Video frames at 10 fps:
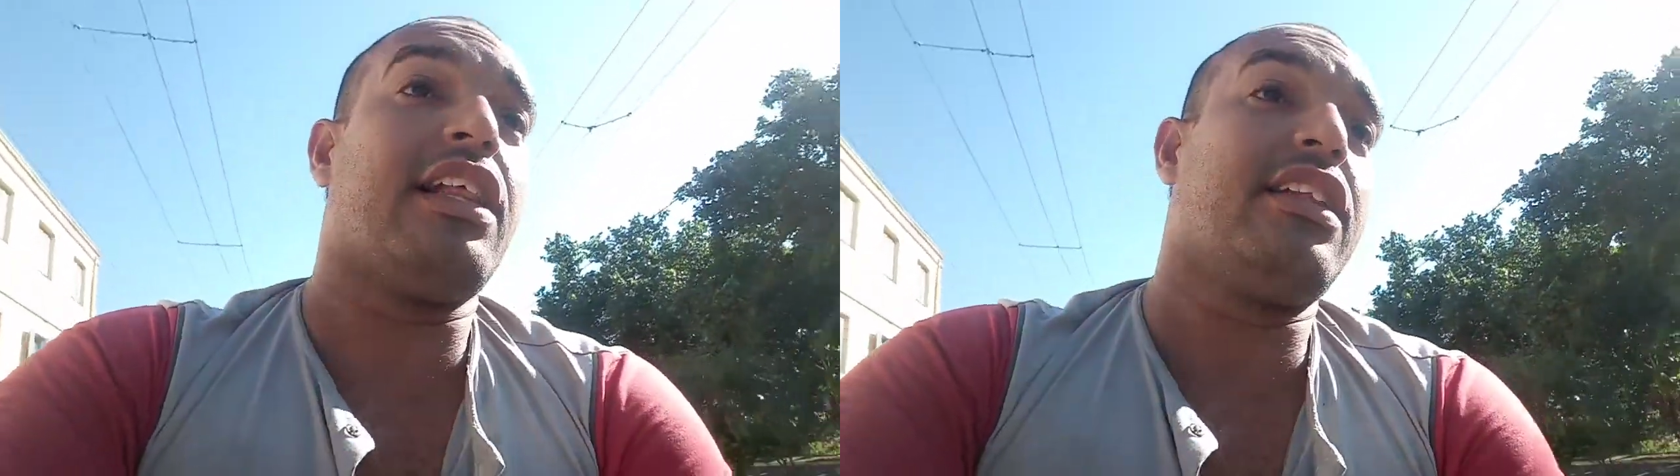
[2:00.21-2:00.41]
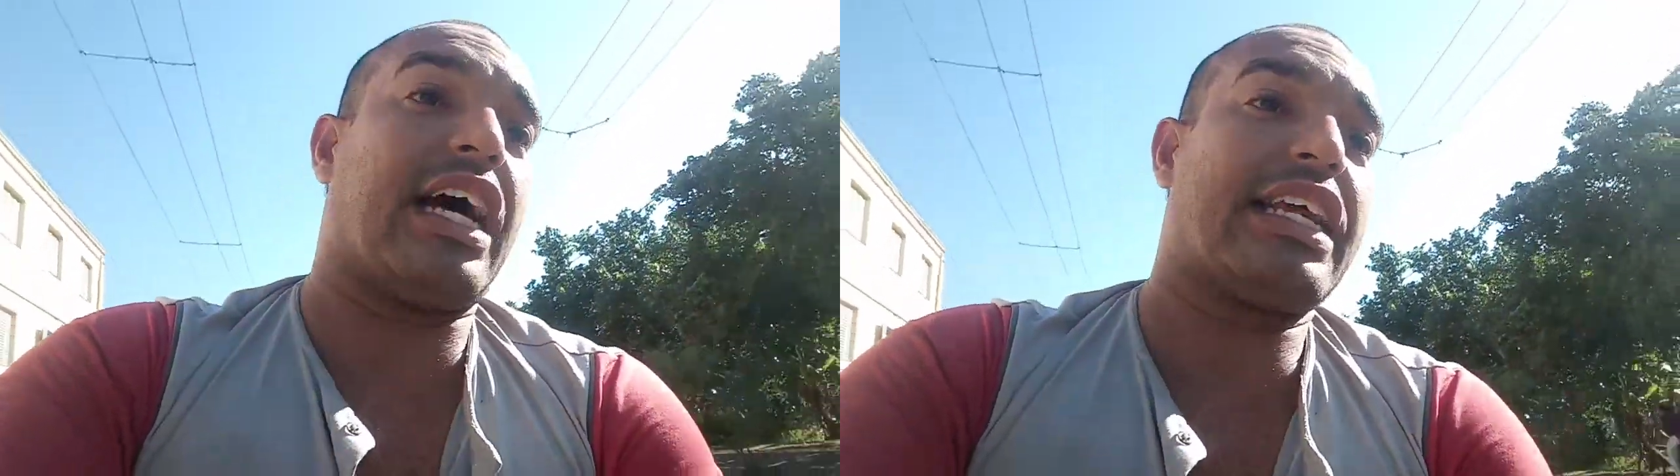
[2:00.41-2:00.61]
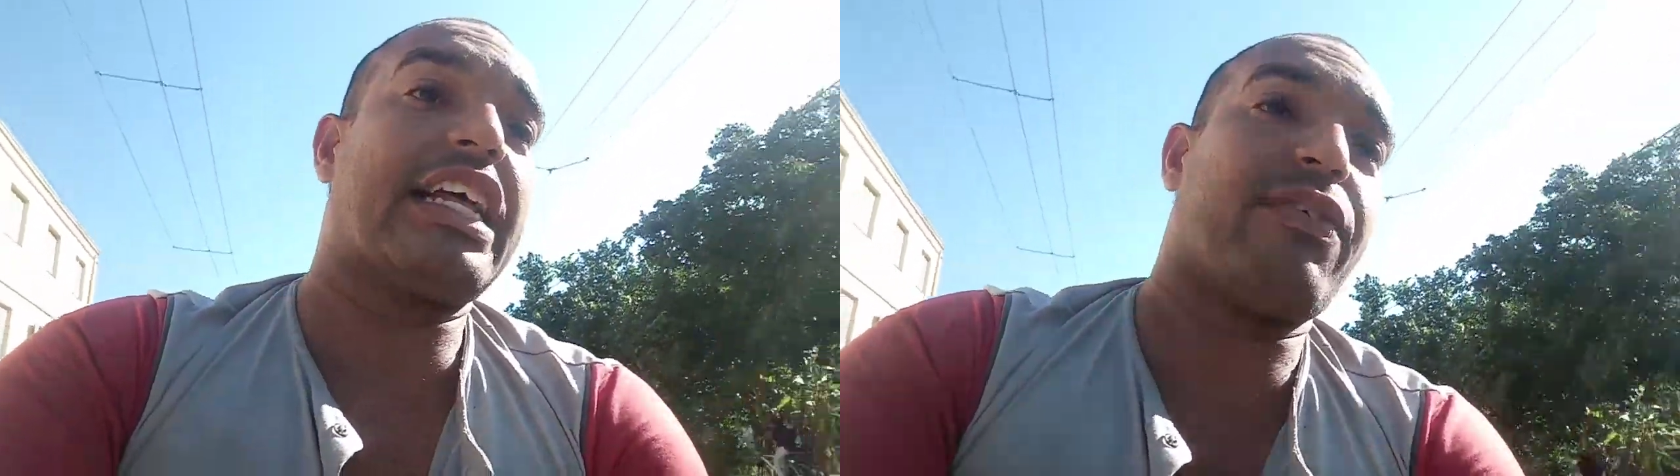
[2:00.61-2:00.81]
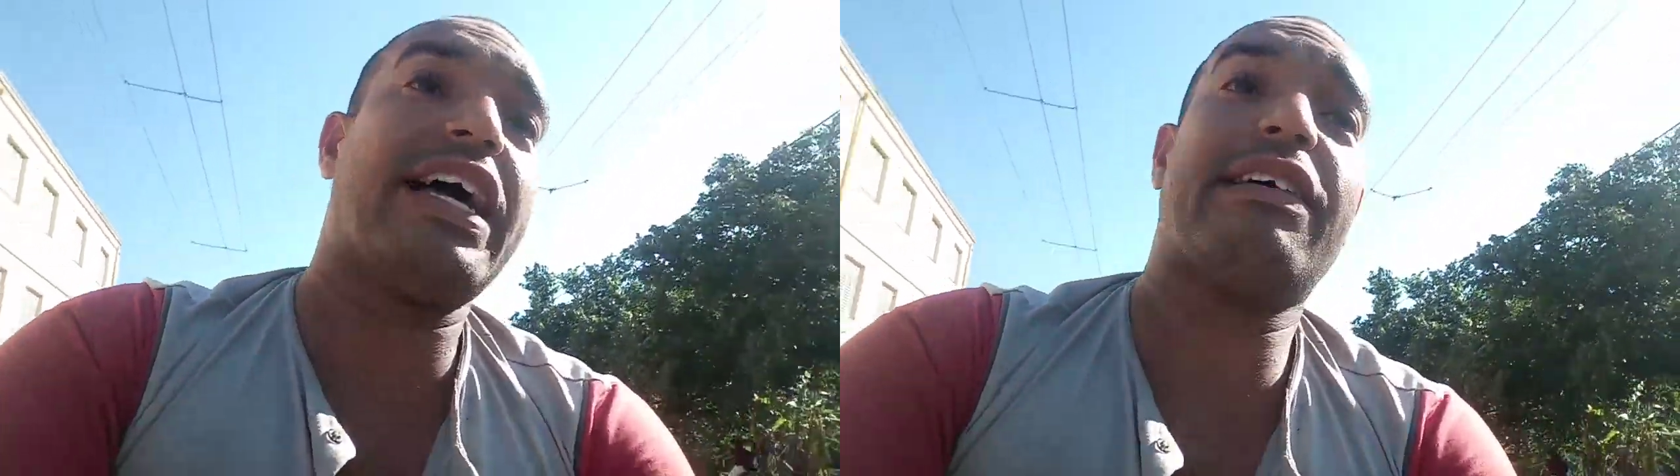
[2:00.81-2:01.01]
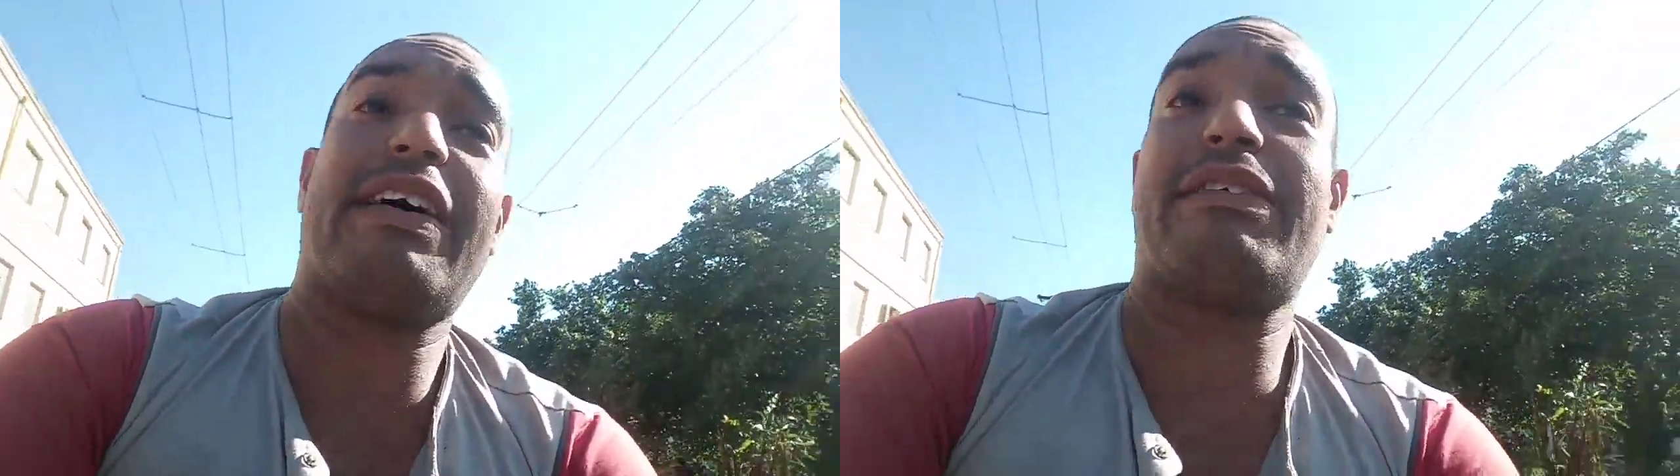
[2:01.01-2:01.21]
Tá ligado? Vai,
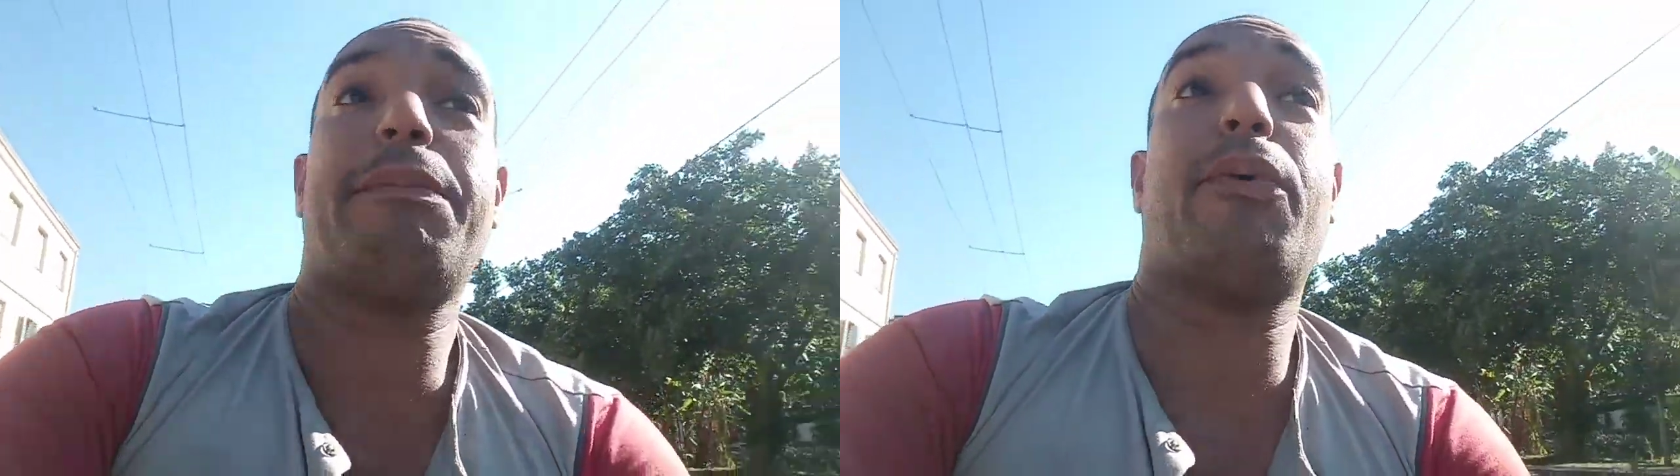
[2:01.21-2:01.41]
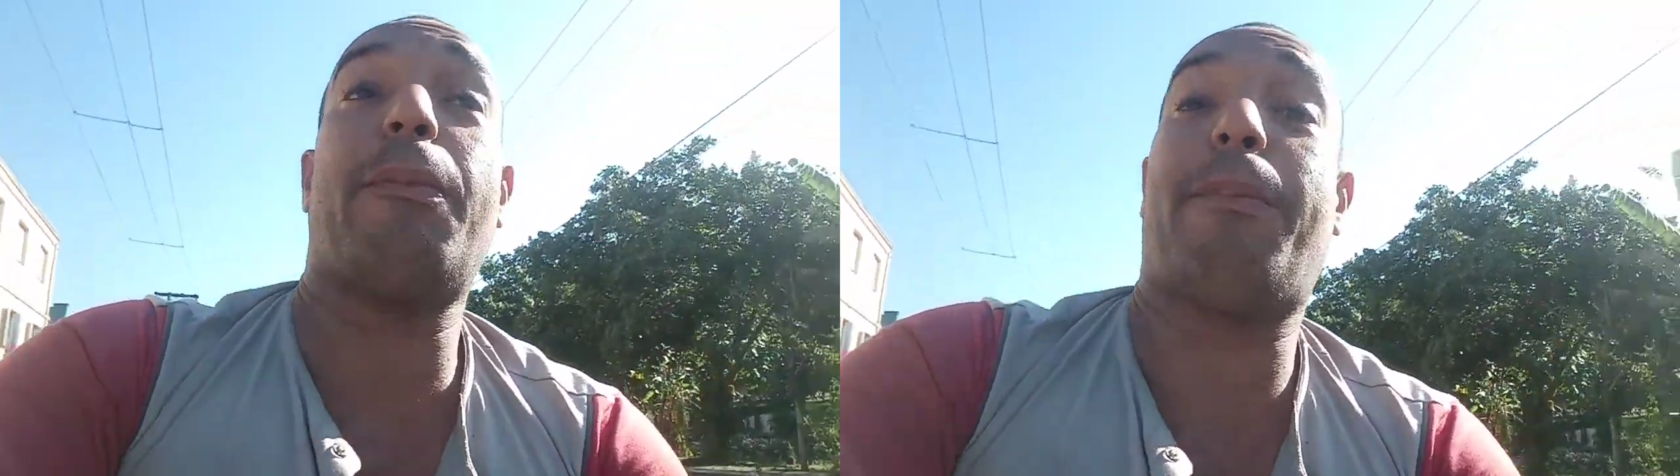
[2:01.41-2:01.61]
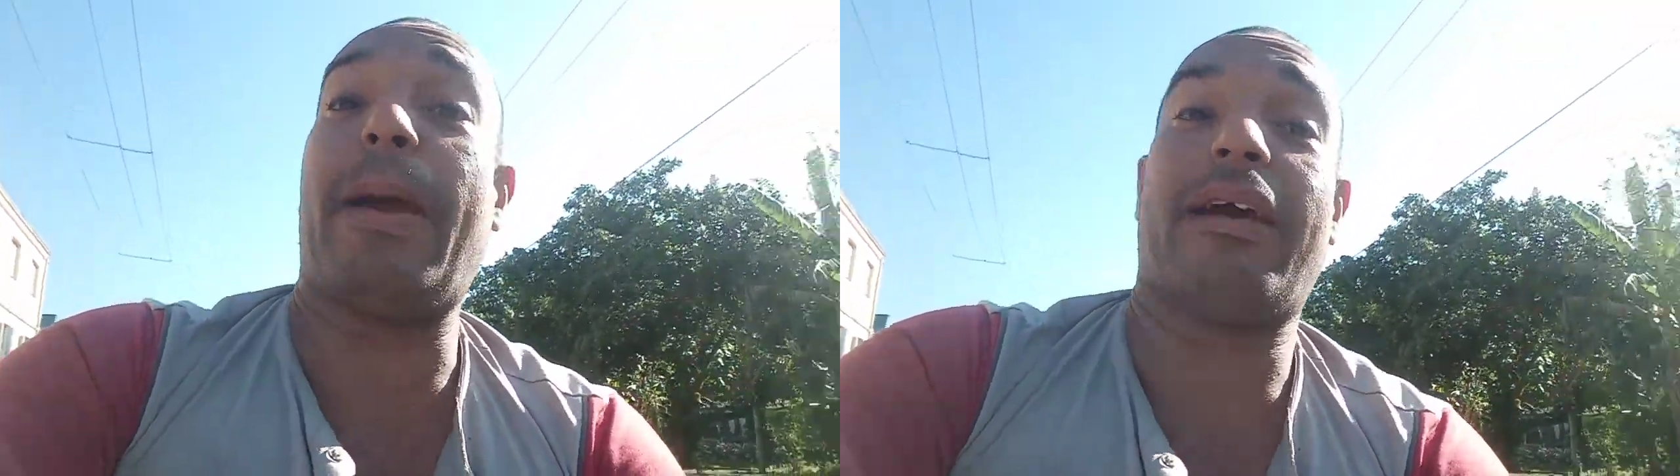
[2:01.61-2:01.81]
vai, vai pro P,